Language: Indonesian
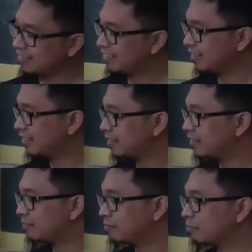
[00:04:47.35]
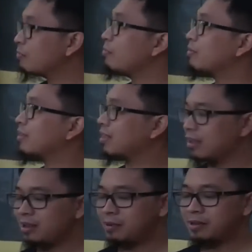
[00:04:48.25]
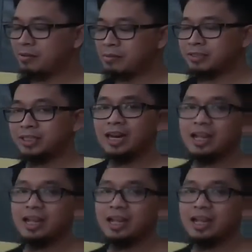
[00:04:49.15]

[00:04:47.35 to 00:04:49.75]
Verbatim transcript: Gak kuat kan. Nggak ngambil ngambil sendiri